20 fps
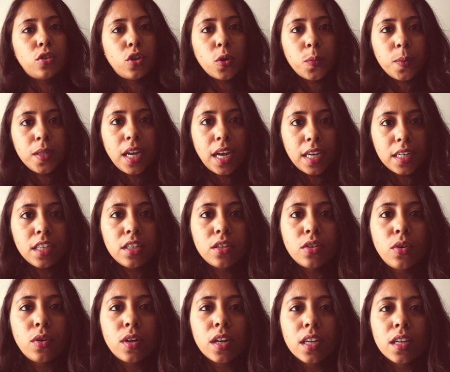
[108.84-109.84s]
ছবি এডিট
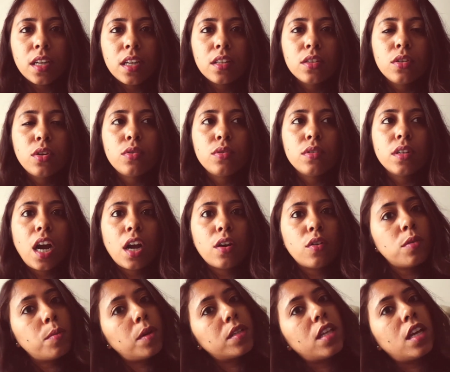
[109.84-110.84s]
করে ধরুন
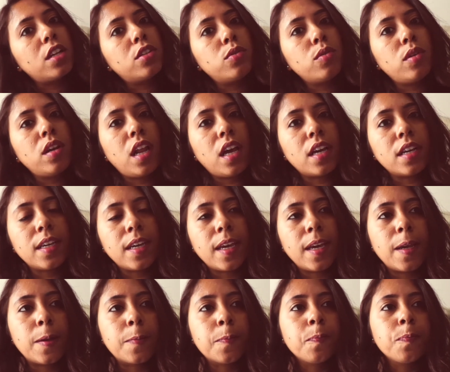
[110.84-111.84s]
কারোর মাথায় চুল লাগিয়ে
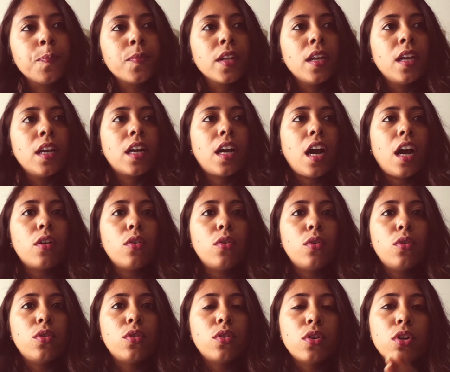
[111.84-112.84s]

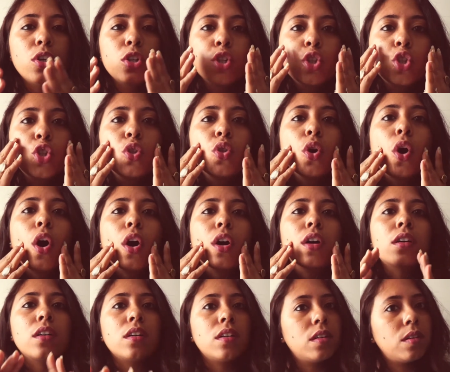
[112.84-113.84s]
কারোর ত্বক
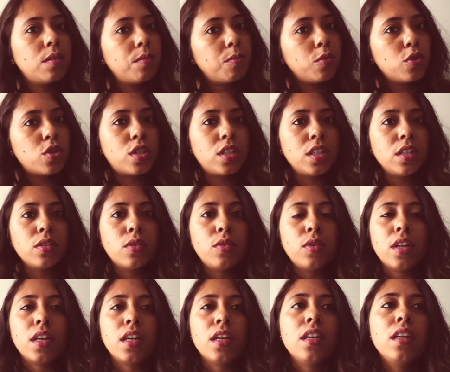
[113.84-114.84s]
মসৃণ
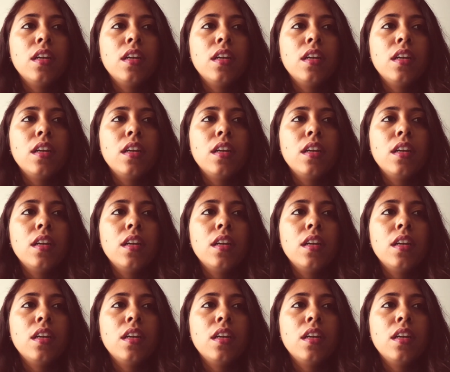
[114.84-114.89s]
করে